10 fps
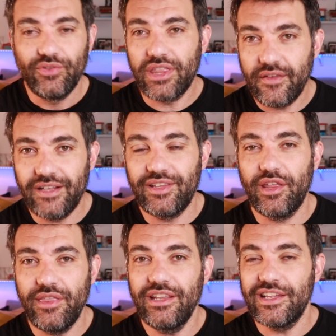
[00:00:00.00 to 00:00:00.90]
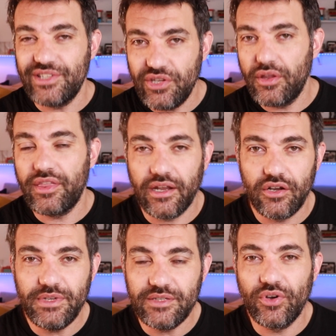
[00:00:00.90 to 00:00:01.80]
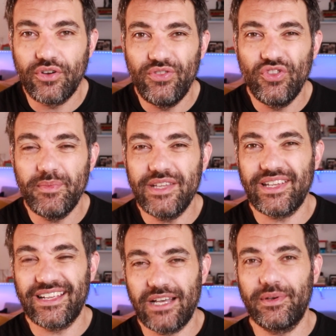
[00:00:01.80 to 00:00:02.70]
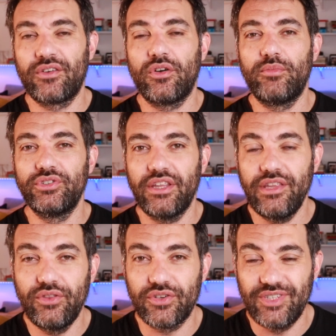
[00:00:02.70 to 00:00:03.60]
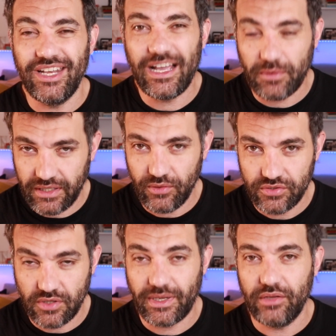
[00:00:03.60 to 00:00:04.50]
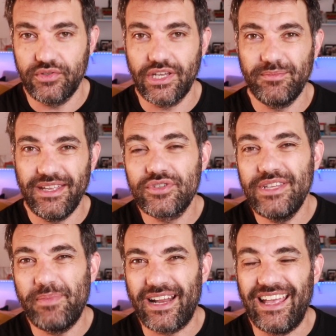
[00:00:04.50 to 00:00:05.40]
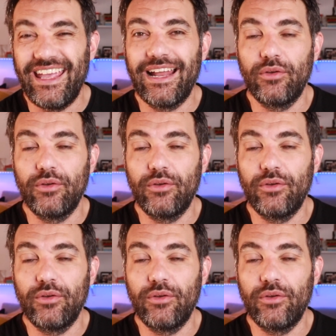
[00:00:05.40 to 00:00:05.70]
No hace falta decir que si yo hiciera lo mismo, no me sacaba con botecitos del agua que uso para ducharme ni para el